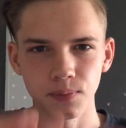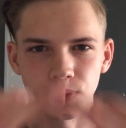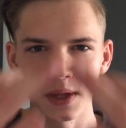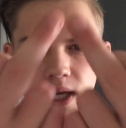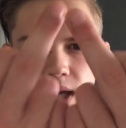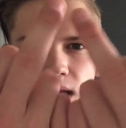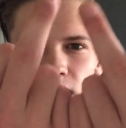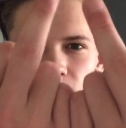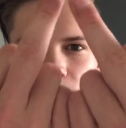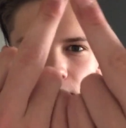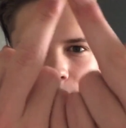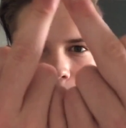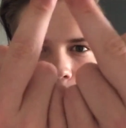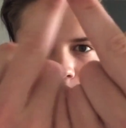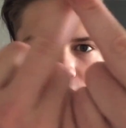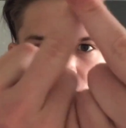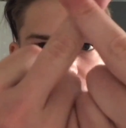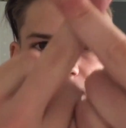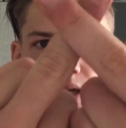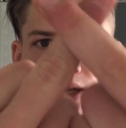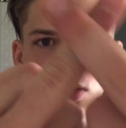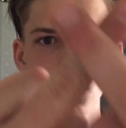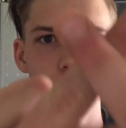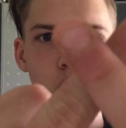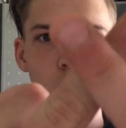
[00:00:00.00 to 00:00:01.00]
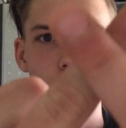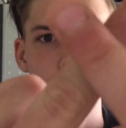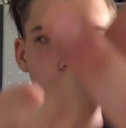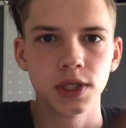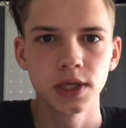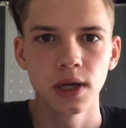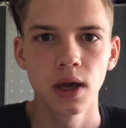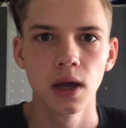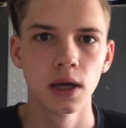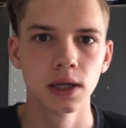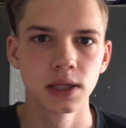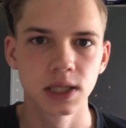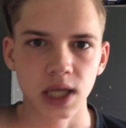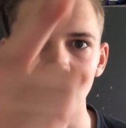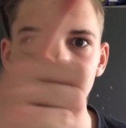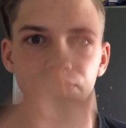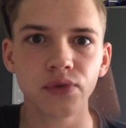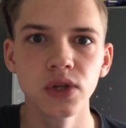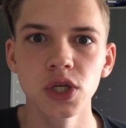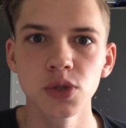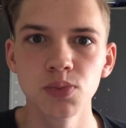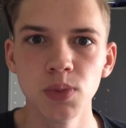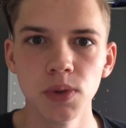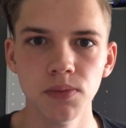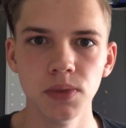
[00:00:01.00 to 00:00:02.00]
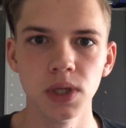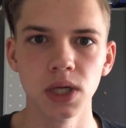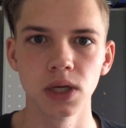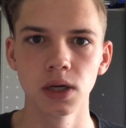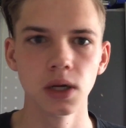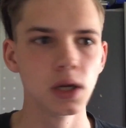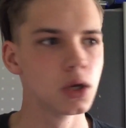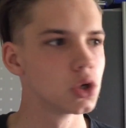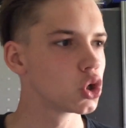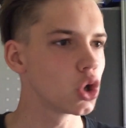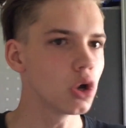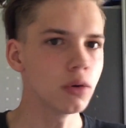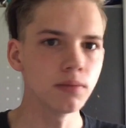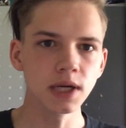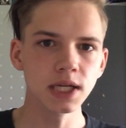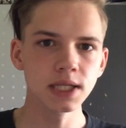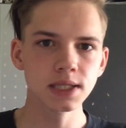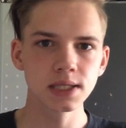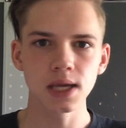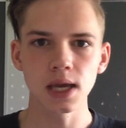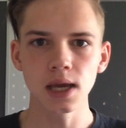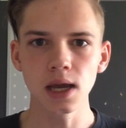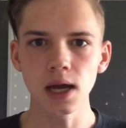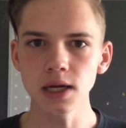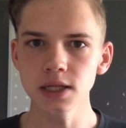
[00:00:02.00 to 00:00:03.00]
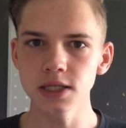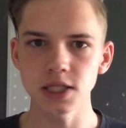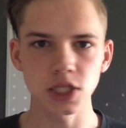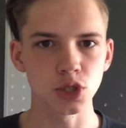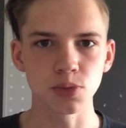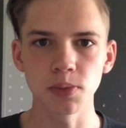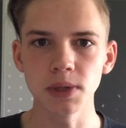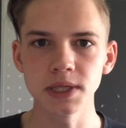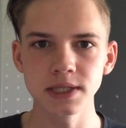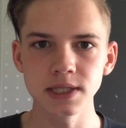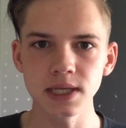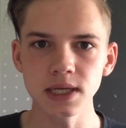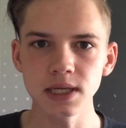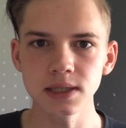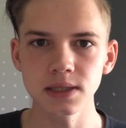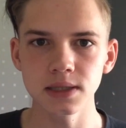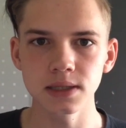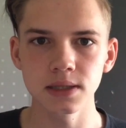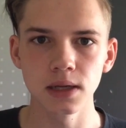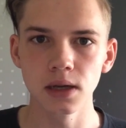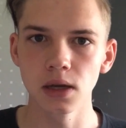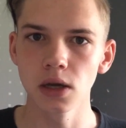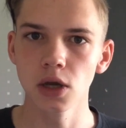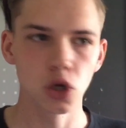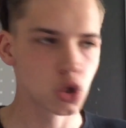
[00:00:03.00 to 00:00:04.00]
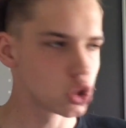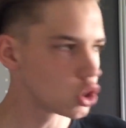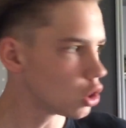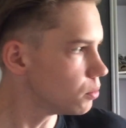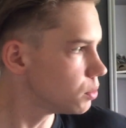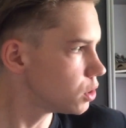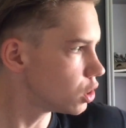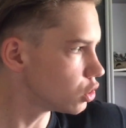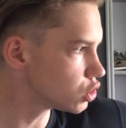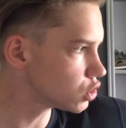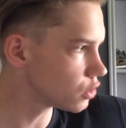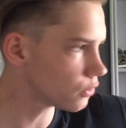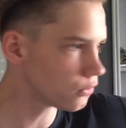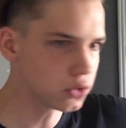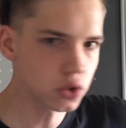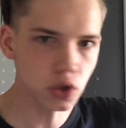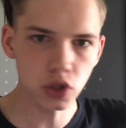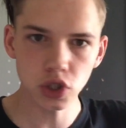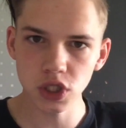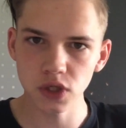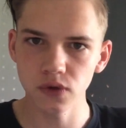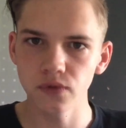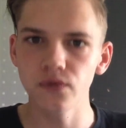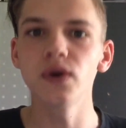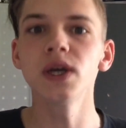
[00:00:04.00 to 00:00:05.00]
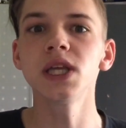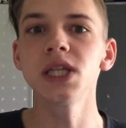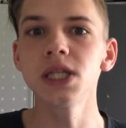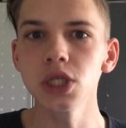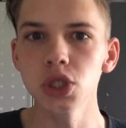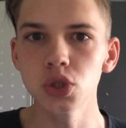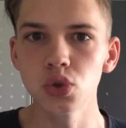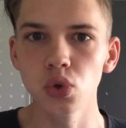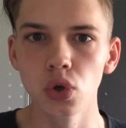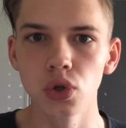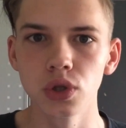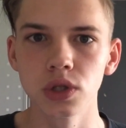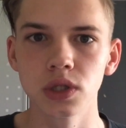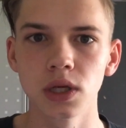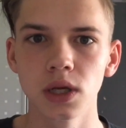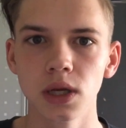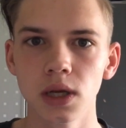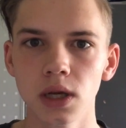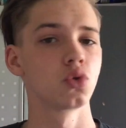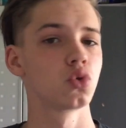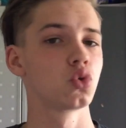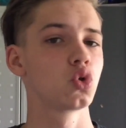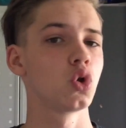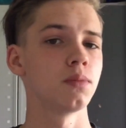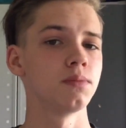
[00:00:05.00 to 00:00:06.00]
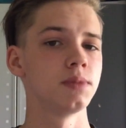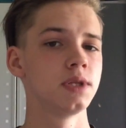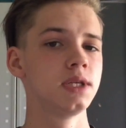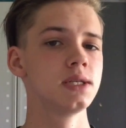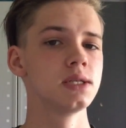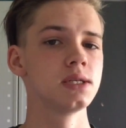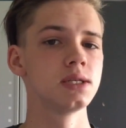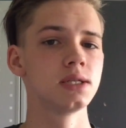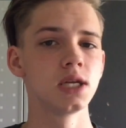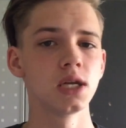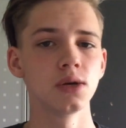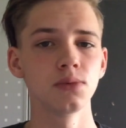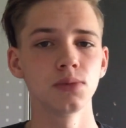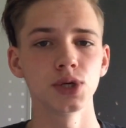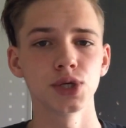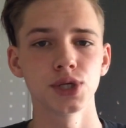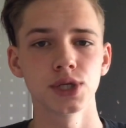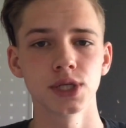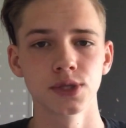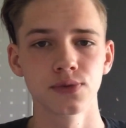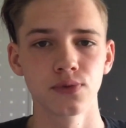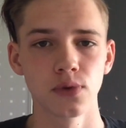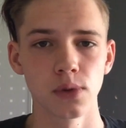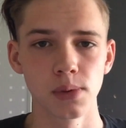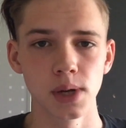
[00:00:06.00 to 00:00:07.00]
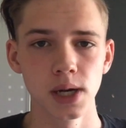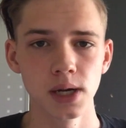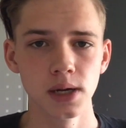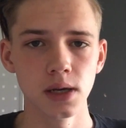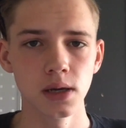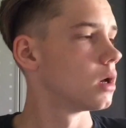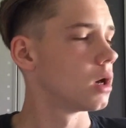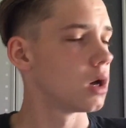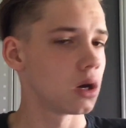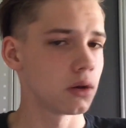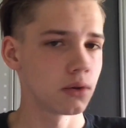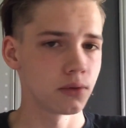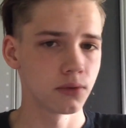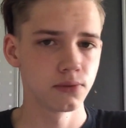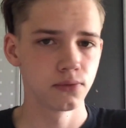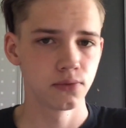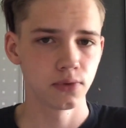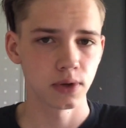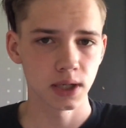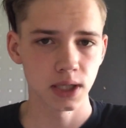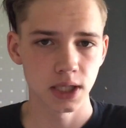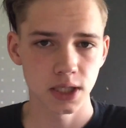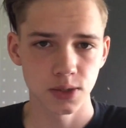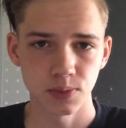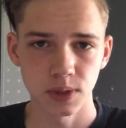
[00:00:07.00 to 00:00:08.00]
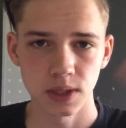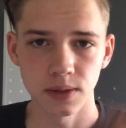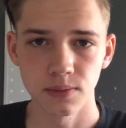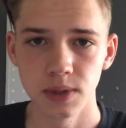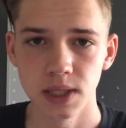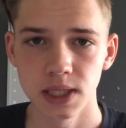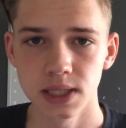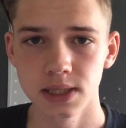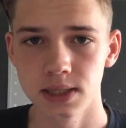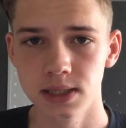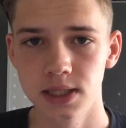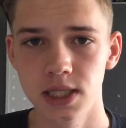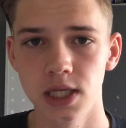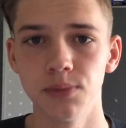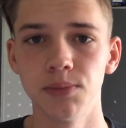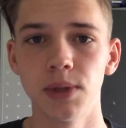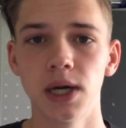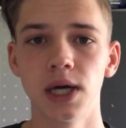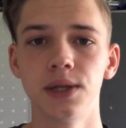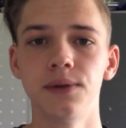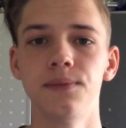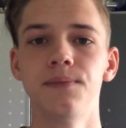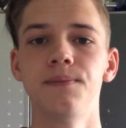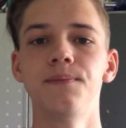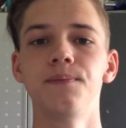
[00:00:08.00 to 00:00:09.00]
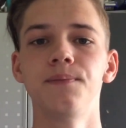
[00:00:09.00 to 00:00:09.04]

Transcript: Digga, hier, du Hund. Treff dich mit mir. Komm, eins gegen eins. Ich mein's ernst. Komm, kurz auf Nord. Ich fick dich, du Hund. Komm, dieses Thema ist jetzt vorbei. Aber wir fangen jetzt mit dem nächsten Thema an.